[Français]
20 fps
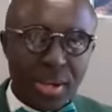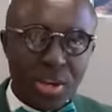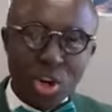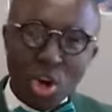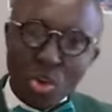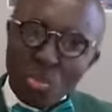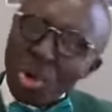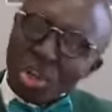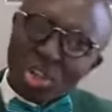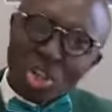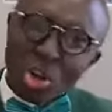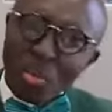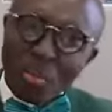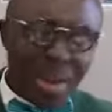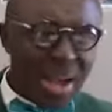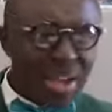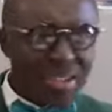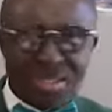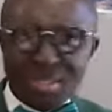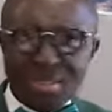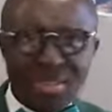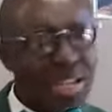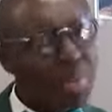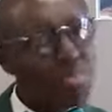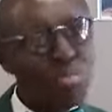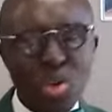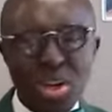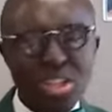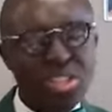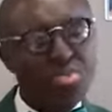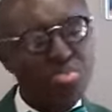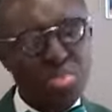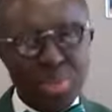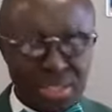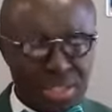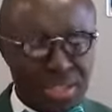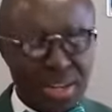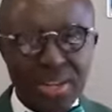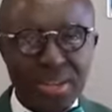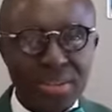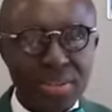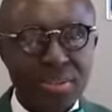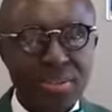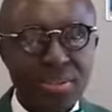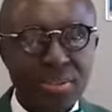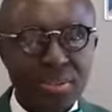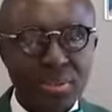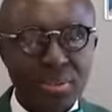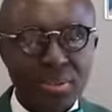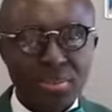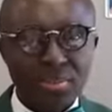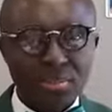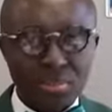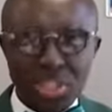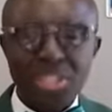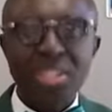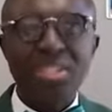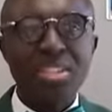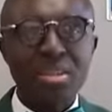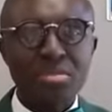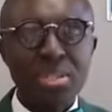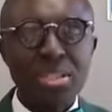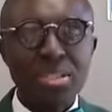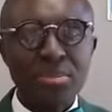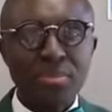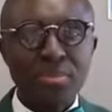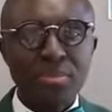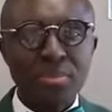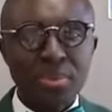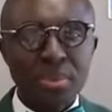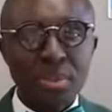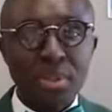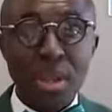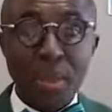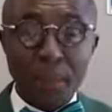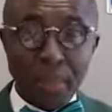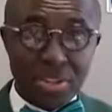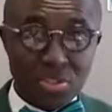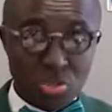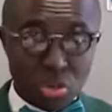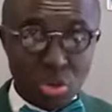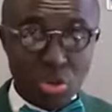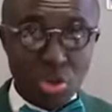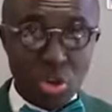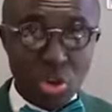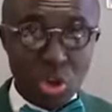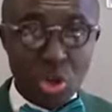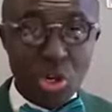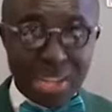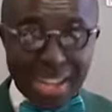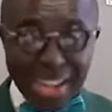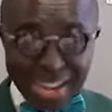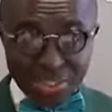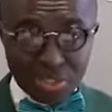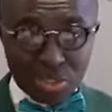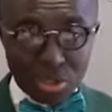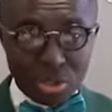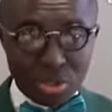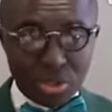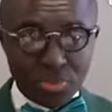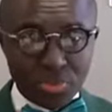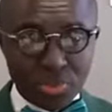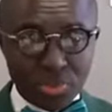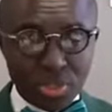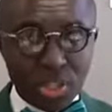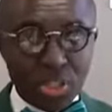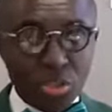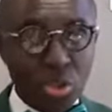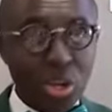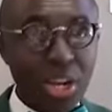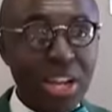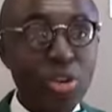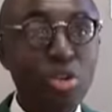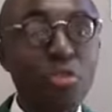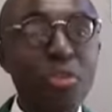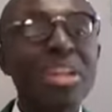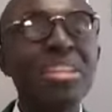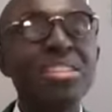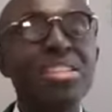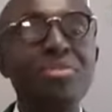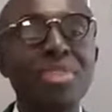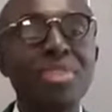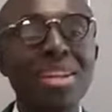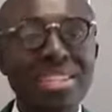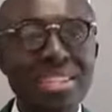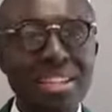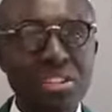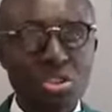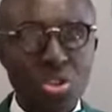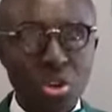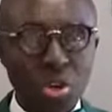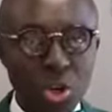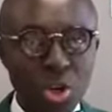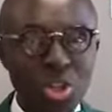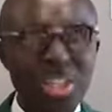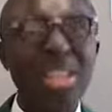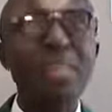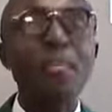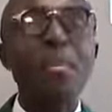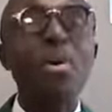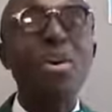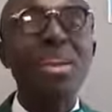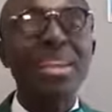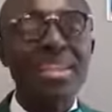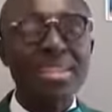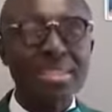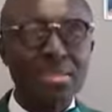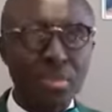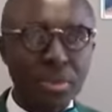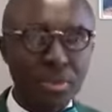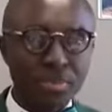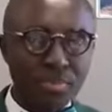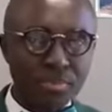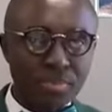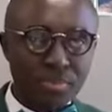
Le mois de mars, c'est un mois spécial, mes chers amis, parce que dans le cadre de la nouvelle civilisation, le kimbongisme,